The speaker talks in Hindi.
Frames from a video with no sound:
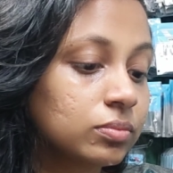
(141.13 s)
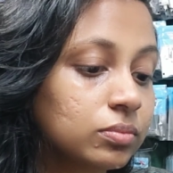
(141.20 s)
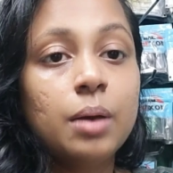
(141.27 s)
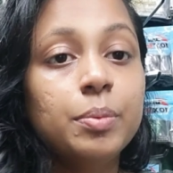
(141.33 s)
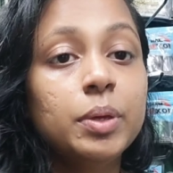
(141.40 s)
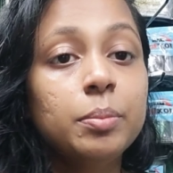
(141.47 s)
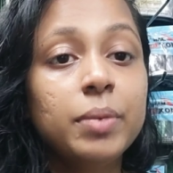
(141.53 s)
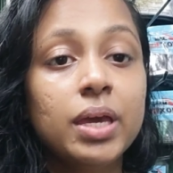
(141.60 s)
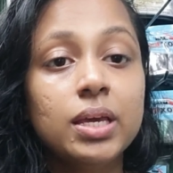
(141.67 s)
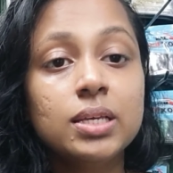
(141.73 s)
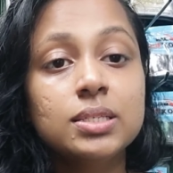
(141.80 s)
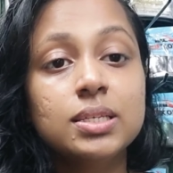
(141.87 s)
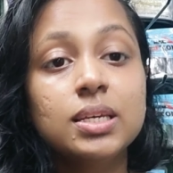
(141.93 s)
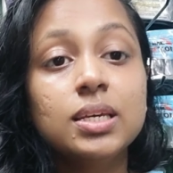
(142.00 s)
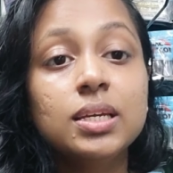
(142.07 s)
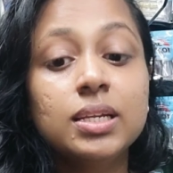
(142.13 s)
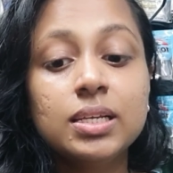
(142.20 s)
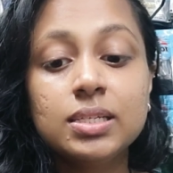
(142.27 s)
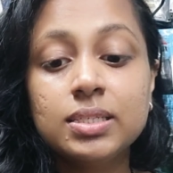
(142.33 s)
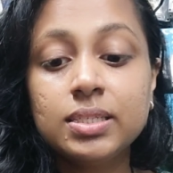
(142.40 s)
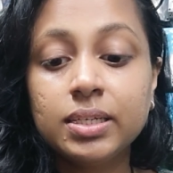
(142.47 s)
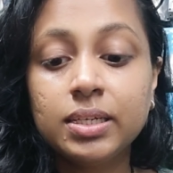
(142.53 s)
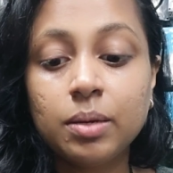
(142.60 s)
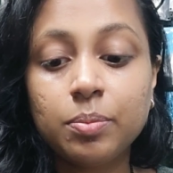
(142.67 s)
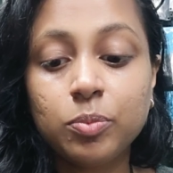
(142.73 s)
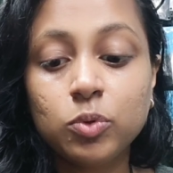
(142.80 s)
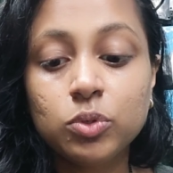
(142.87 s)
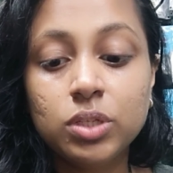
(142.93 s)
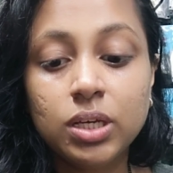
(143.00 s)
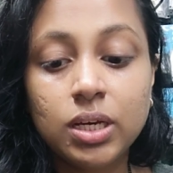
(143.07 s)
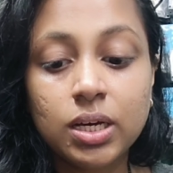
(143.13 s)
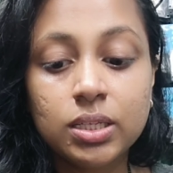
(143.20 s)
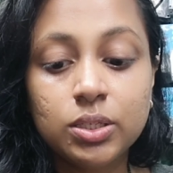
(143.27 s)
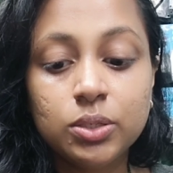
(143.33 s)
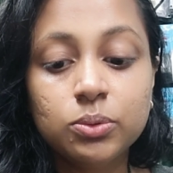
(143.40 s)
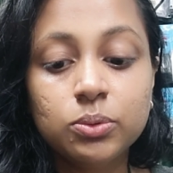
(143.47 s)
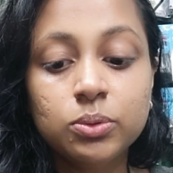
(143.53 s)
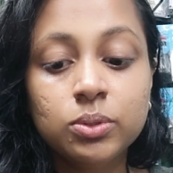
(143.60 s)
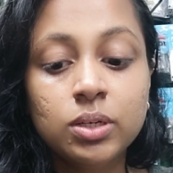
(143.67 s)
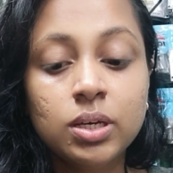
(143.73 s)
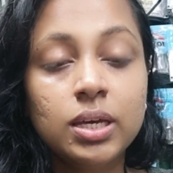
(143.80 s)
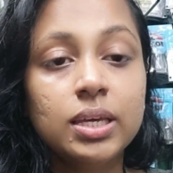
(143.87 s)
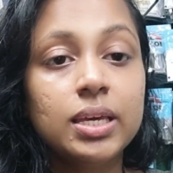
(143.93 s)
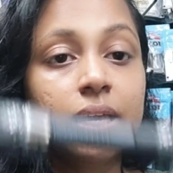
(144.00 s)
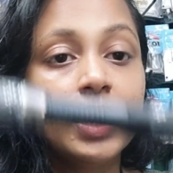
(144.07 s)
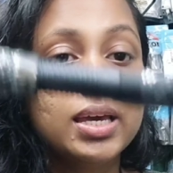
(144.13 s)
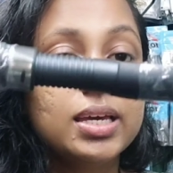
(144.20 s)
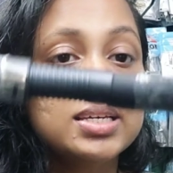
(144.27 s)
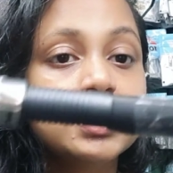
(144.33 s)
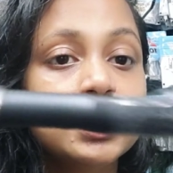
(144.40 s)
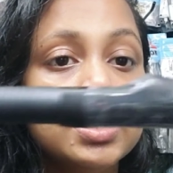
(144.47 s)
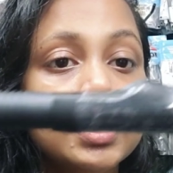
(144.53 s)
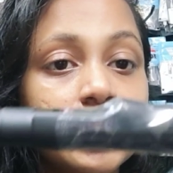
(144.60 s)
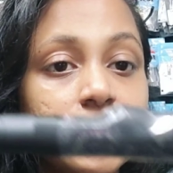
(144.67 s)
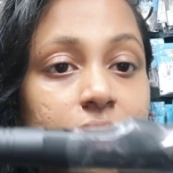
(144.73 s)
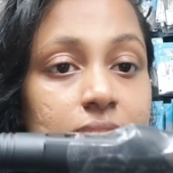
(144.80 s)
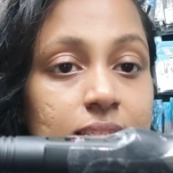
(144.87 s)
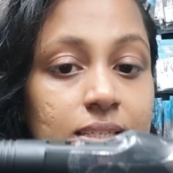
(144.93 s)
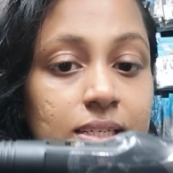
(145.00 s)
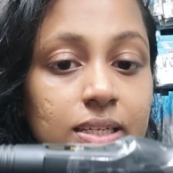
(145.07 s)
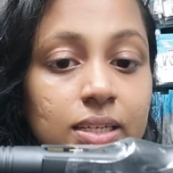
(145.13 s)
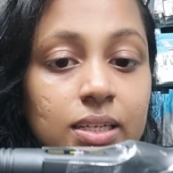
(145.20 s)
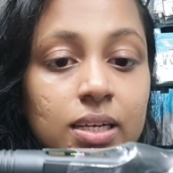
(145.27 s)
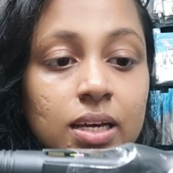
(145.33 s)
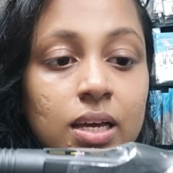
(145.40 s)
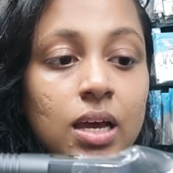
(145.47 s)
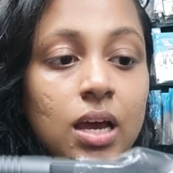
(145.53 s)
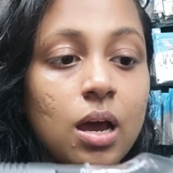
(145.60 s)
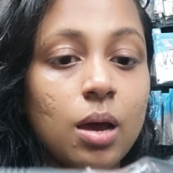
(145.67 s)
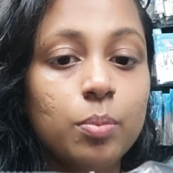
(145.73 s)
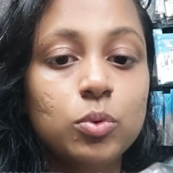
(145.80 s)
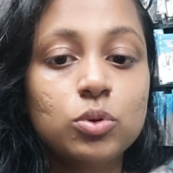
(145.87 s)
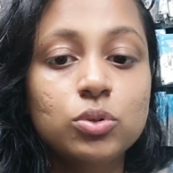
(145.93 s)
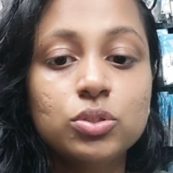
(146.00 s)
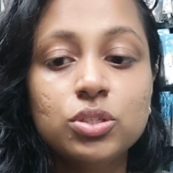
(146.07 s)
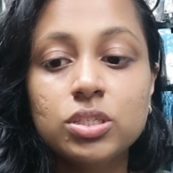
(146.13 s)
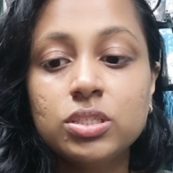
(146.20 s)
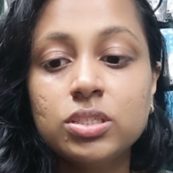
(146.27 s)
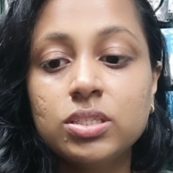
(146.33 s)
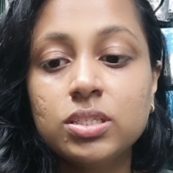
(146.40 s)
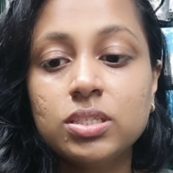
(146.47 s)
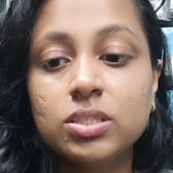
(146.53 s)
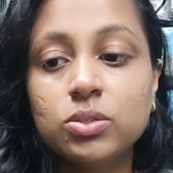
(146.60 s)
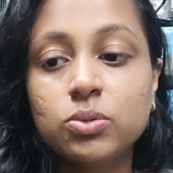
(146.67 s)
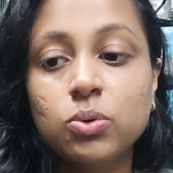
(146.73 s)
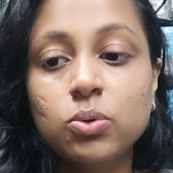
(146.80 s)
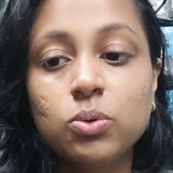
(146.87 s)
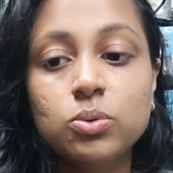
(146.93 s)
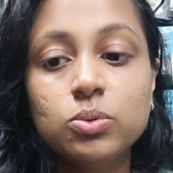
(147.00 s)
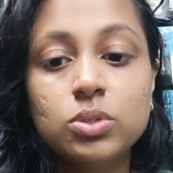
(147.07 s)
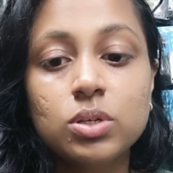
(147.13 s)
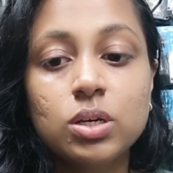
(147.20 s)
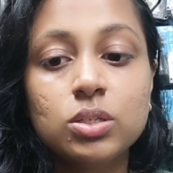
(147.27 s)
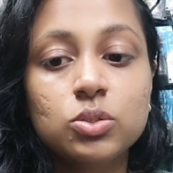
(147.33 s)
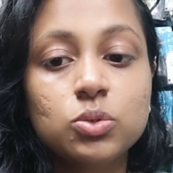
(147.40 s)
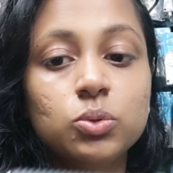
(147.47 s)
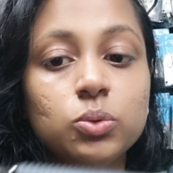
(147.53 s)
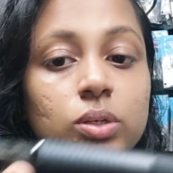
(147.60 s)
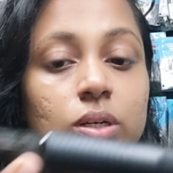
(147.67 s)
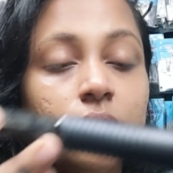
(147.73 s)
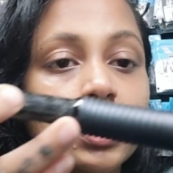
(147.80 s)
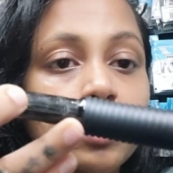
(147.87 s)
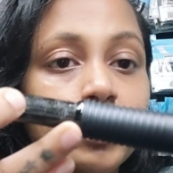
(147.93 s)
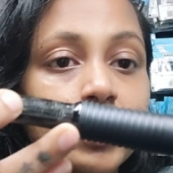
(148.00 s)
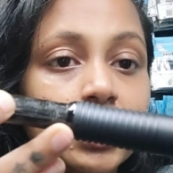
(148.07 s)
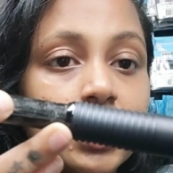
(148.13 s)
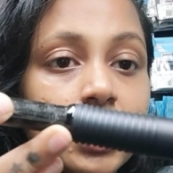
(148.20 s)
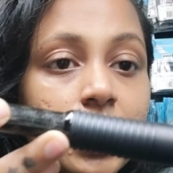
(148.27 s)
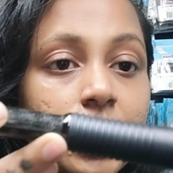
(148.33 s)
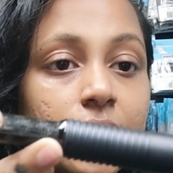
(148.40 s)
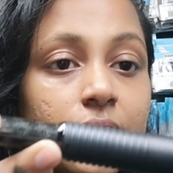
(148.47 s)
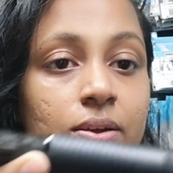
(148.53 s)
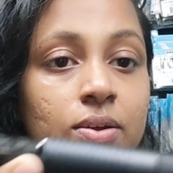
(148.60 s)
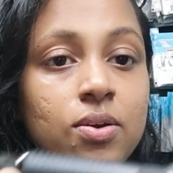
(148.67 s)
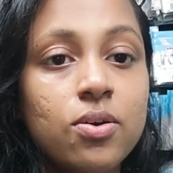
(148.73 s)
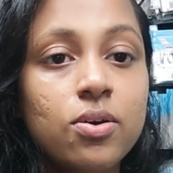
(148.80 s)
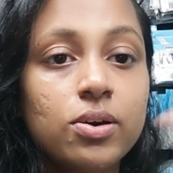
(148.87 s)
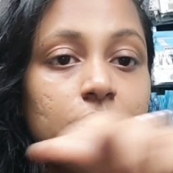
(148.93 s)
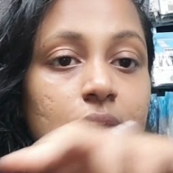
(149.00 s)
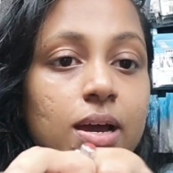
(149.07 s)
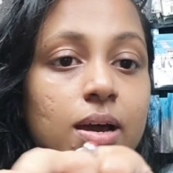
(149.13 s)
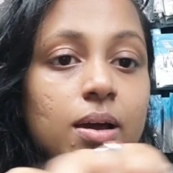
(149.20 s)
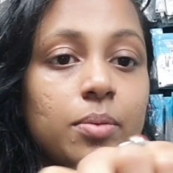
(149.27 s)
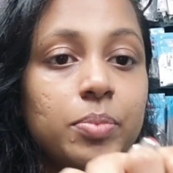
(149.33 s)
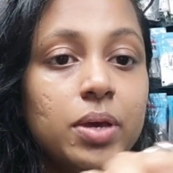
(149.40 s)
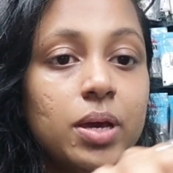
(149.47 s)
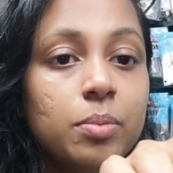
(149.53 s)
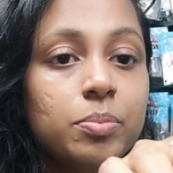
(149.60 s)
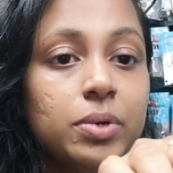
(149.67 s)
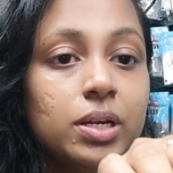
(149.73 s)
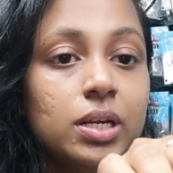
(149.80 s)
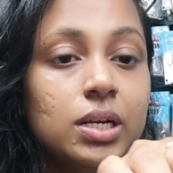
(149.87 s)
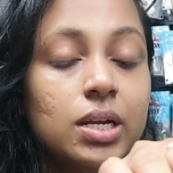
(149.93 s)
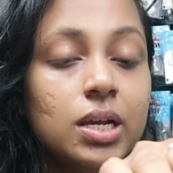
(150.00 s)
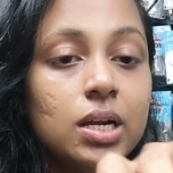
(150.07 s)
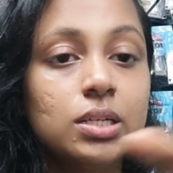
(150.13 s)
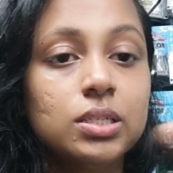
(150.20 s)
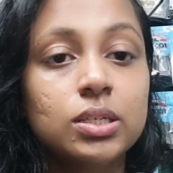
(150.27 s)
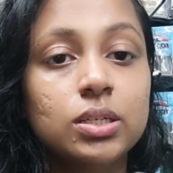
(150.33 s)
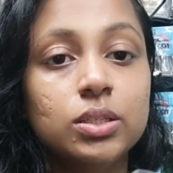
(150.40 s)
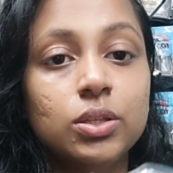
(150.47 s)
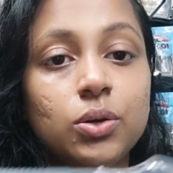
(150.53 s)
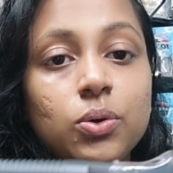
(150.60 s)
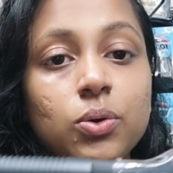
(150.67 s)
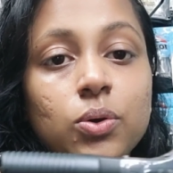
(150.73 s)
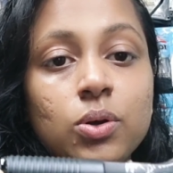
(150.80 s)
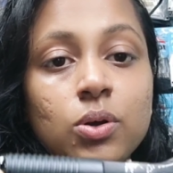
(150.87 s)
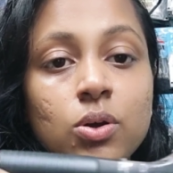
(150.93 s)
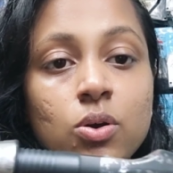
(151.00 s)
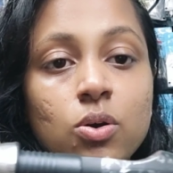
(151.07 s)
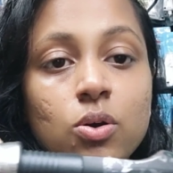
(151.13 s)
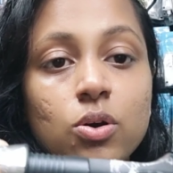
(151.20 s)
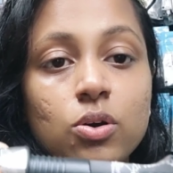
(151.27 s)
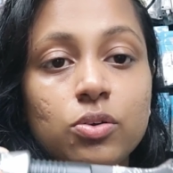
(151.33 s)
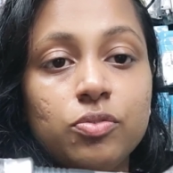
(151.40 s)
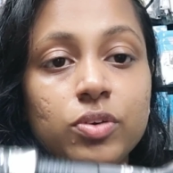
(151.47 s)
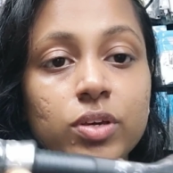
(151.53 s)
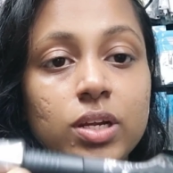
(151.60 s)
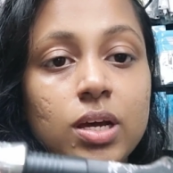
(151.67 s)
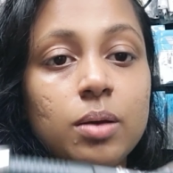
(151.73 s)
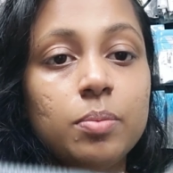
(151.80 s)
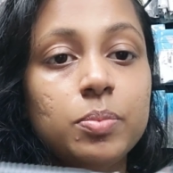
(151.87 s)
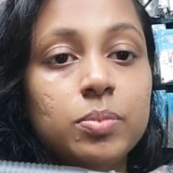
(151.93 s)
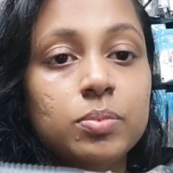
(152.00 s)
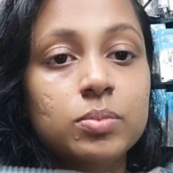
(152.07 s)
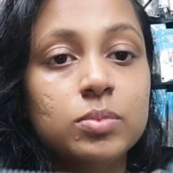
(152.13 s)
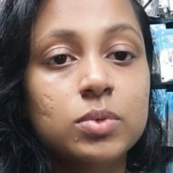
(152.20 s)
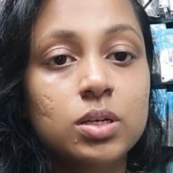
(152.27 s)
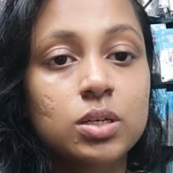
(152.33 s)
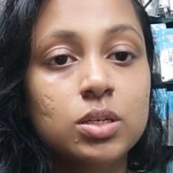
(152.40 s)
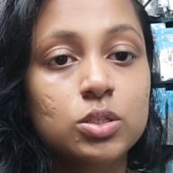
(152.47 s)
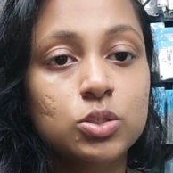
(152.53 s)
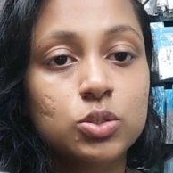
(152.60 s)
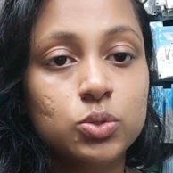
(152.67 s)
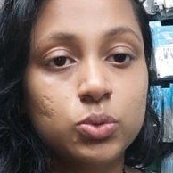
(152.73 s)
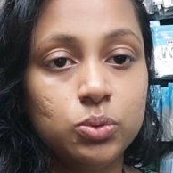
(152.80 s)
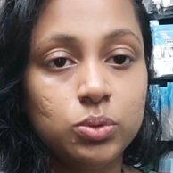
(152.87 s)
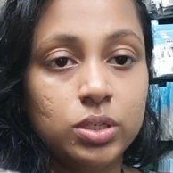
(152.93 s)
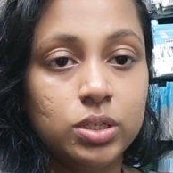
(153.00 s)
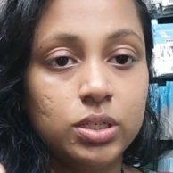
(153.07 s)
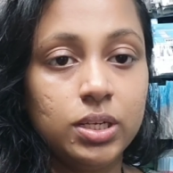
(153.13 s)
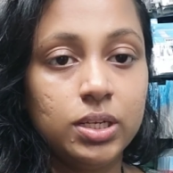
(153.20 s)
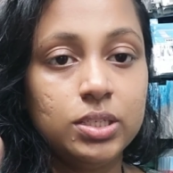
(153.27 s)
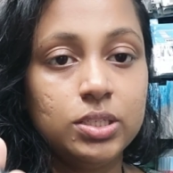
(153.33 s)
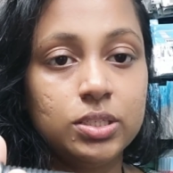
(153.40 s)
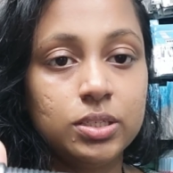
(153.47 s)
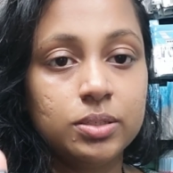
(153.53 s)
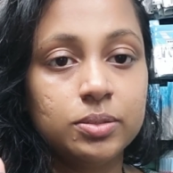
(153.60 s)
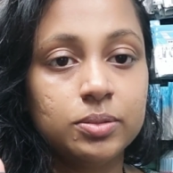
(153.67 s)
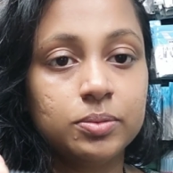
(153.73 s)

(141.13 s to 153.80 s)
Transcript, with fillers: अभी मैं इसकी रील सीट आपको दिखाती हूँ ये है इसकी रील सीट आपको जस्ट इसको अनस्क्रू करना पड़ता है और यहाँ पे आप रील डाल सकते हो और फिर आप स्क्रू कर लीजिए